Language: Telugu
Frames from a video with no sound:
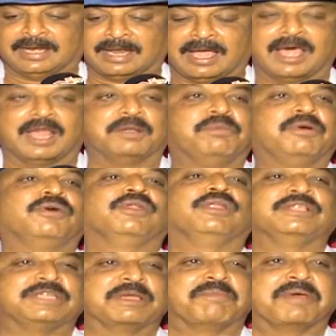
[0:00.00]
నా
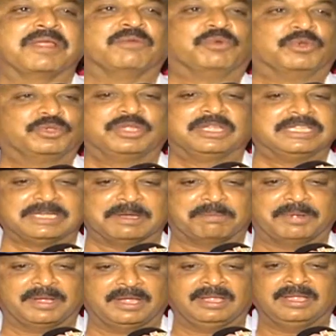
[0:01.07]
అనుభవంలో చెప్పాను వద్దని
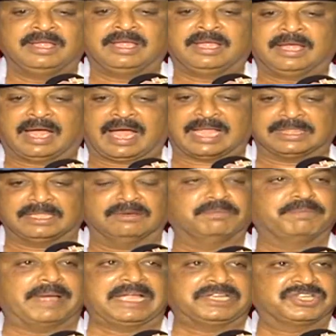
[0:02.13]
చెప్ప అతను
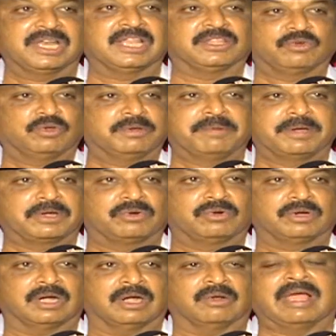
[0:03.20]
ప్యాషన్ అది కొని
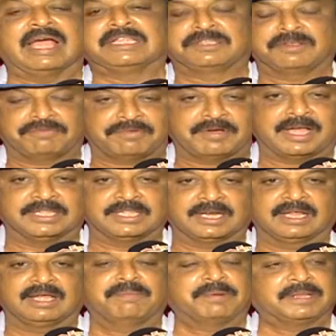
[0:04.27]
పెట్టుకుంటున్నాడు యాజ్ అ
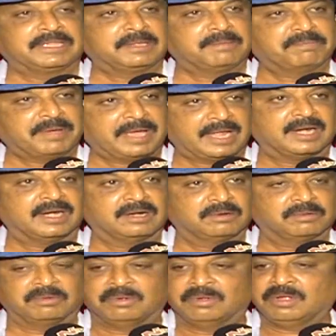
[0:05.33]
ఫాదర్గా ప్రతి
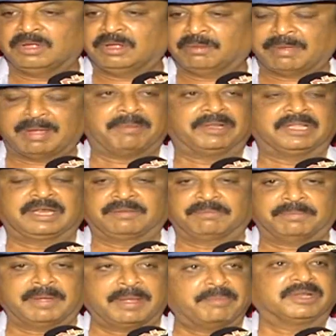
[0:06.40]
పేరెంటు భయపడతారు
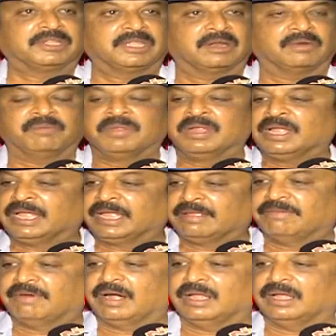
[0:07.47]
భయపడతారు
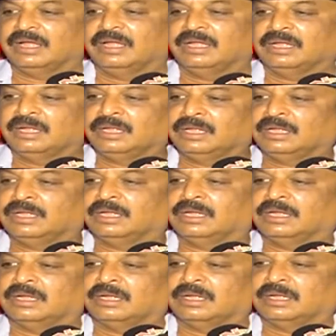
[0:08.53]
ఇవాళ
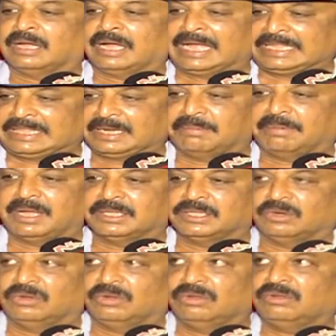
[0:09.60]

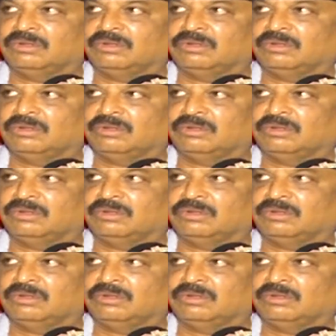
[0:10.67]
హైదరాబాద్లో